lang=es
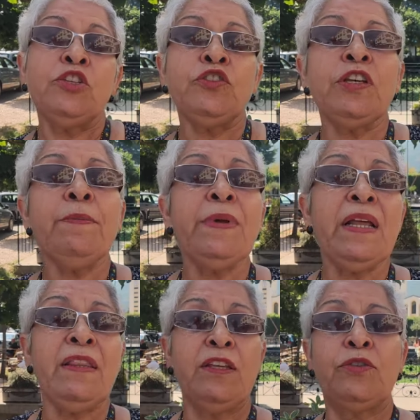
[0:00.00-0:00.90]
Yo
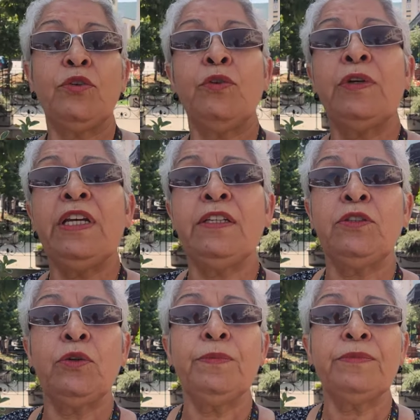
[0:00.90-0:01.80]
siempre he dicho
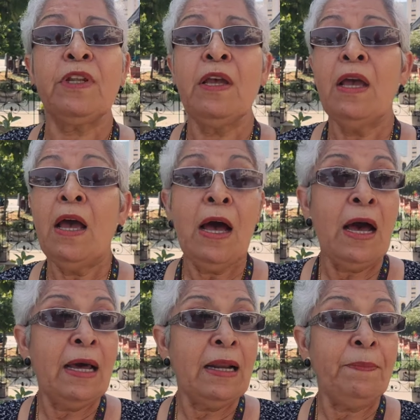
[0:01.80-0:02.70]
esto.
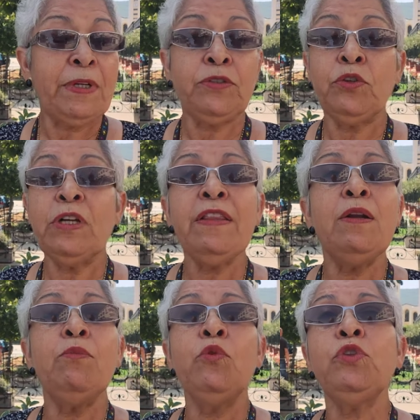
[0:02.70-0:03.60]
A la persona
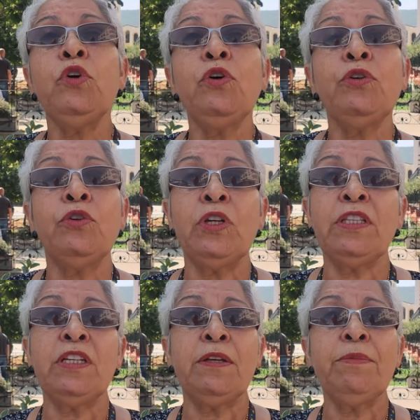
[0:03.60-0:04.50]
del mundo no
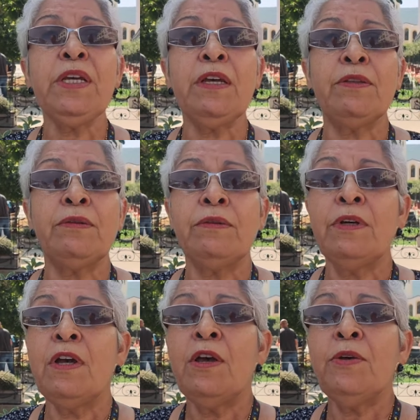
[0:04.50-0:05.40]
le tienen miedo.
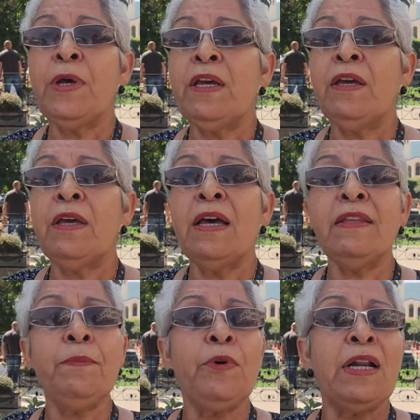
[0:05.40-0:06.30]
Eh,
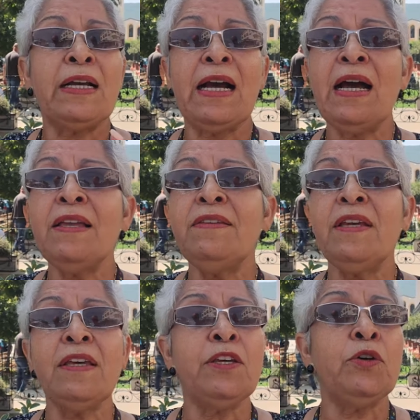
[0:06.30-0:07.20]
andan por las
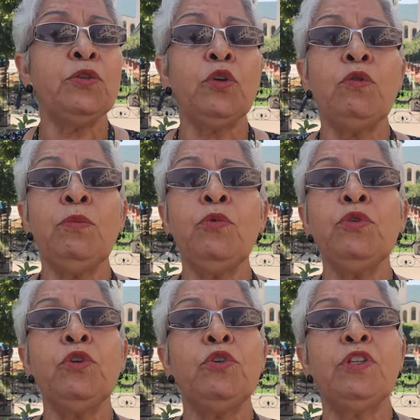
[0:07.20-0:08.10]
calles y con todo el
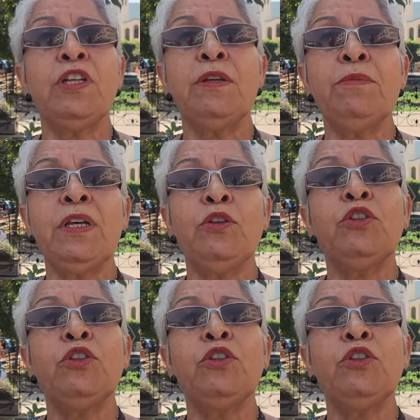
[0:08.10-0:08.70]
mundo no tienen miedo.